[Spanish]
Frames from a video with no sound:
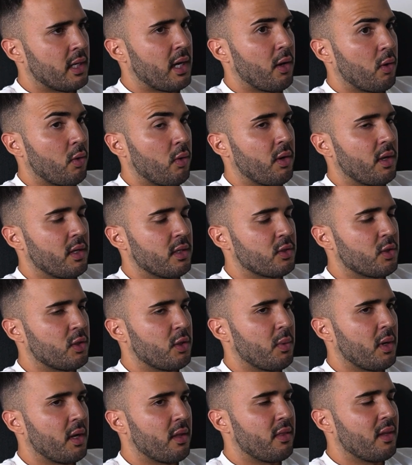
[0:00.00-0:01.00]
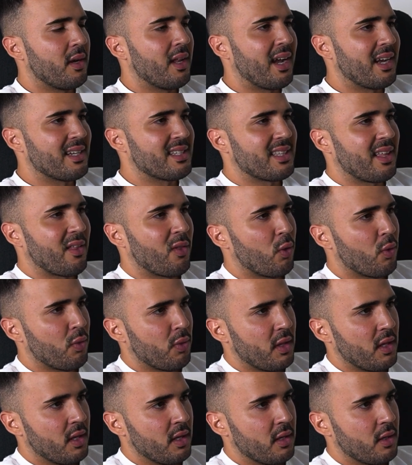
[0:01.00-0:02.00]
Claro, eso te iba a decir, hasta
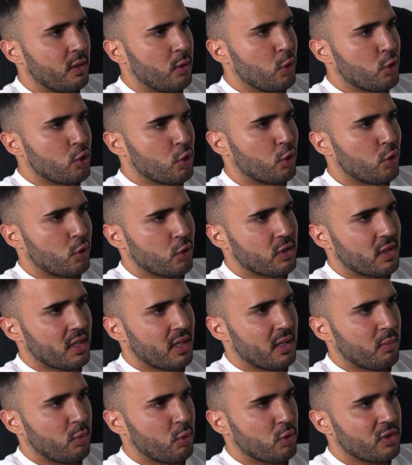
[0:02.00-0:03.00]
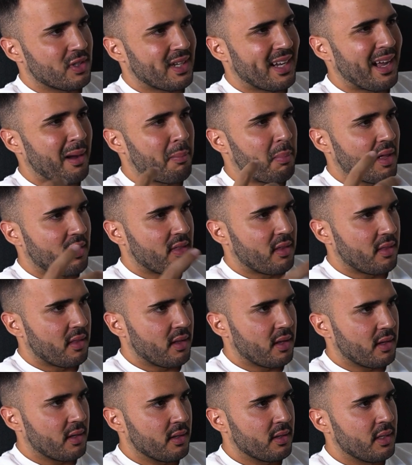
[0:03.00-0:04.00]
dónde nosotros tenemos
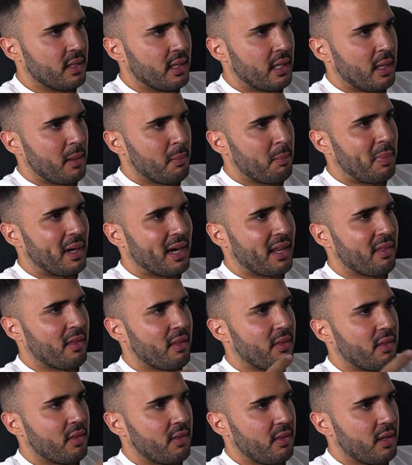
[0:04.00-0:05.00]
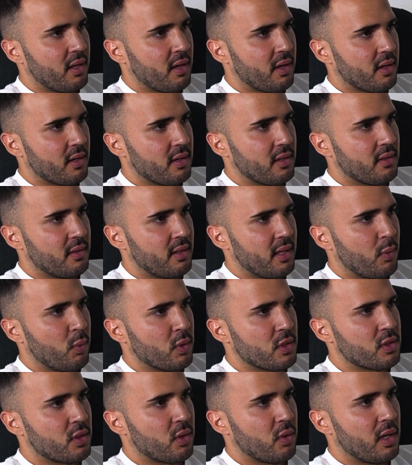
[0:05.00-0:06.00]
capacidad para decidir de
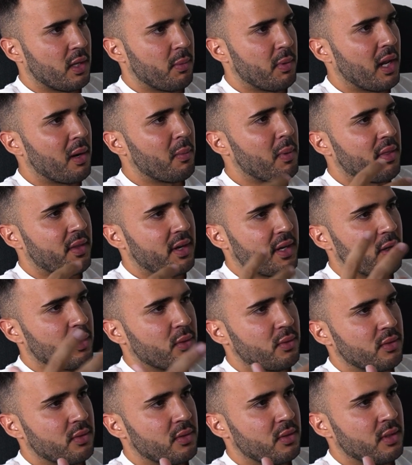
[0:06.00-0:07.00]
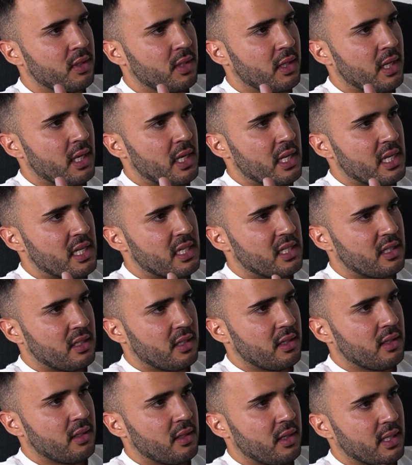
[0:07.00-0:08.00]
nuestro libre albedrío
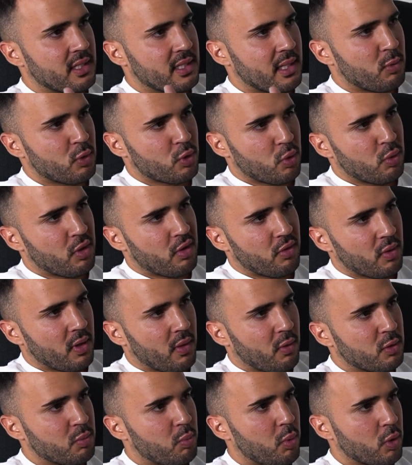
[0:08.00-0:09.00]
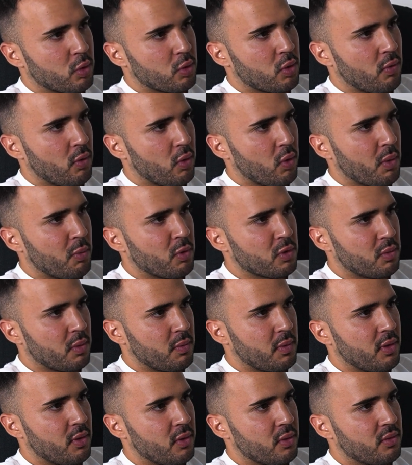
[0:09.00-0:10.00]
Sí, estamos condicionados por todo lo que hemos
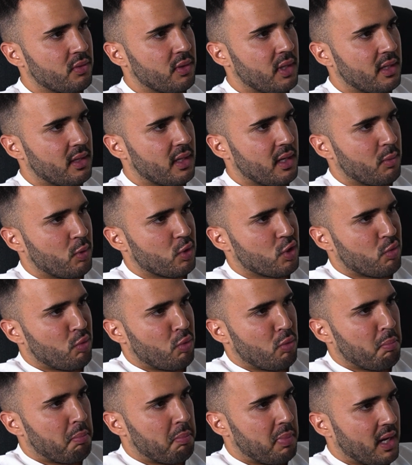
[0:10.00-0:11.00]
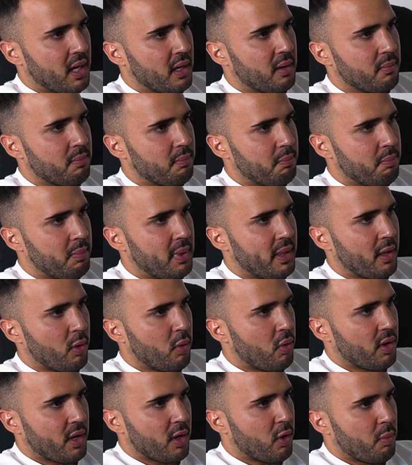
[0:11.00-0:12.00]
vivido y tenemos como un plan
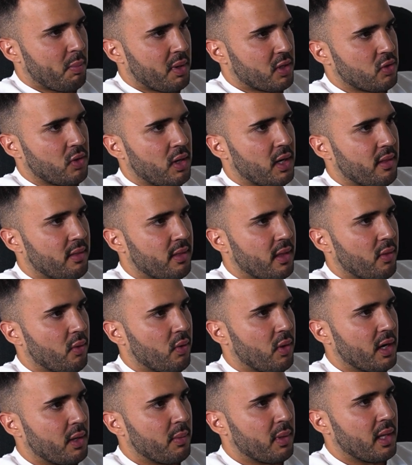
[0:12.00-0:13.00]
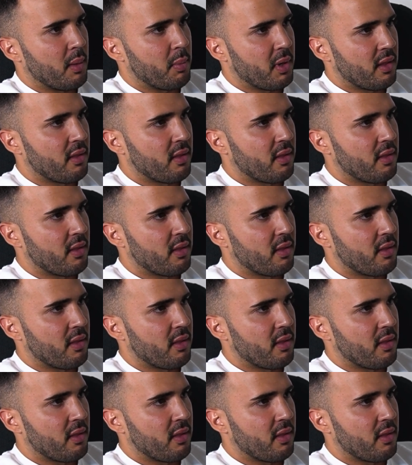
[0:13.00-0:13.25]
pedagógico personalizado a nivel de